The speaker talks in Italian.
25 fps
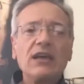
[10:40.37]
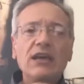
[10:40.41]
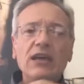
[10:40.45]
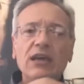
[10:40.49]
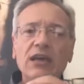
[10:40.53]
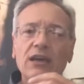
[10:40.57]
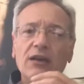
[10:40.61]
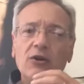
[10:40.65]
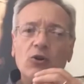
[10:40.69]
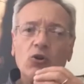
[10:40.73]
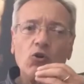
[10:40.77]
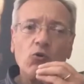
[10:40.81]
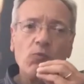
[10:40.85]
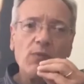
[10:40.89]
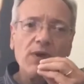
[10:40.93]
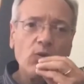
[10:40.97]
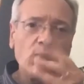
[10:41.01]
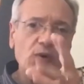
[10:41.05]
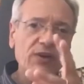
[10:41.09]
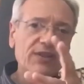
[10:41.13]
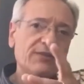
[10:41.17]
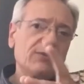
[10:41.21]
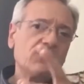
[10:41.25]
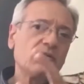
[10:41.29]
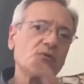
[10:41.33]
e come
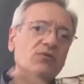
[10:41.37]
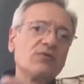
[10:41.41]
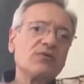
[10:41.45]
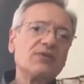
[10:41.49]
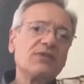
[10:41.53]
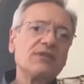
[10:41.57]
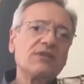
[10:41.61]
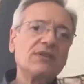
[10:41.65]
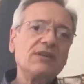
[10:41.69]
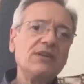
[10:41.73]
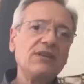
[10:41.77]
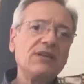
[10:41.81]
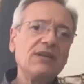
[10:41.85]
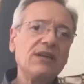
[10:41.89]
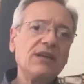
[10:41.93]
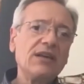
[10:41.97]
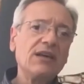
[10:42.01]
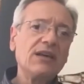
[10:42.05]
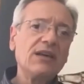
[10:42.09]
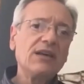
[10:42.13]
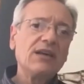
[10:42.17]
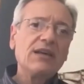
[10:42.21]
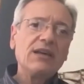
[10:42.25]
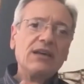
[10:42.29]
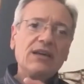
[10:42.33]
questo
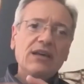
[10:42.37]
stile